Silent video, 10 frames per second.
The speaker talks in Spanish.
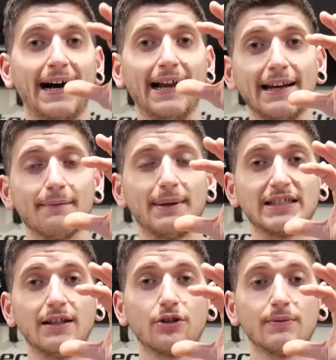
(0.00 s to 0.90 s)
al ir
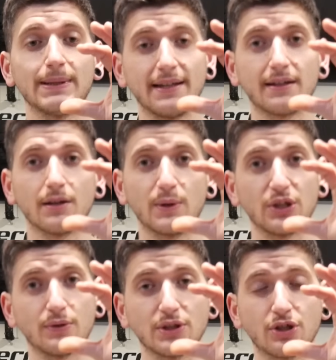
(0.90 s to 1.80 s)
más alto va a hacer que
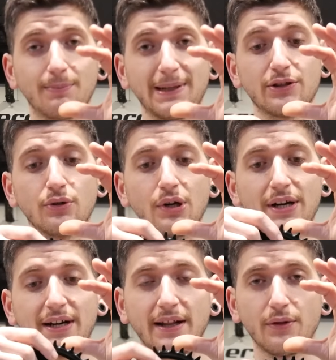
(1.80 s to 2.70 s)
cuando nuestro plato
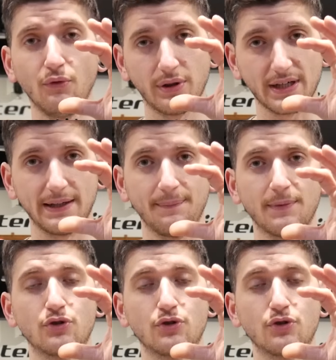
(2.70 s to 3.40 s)
reduzca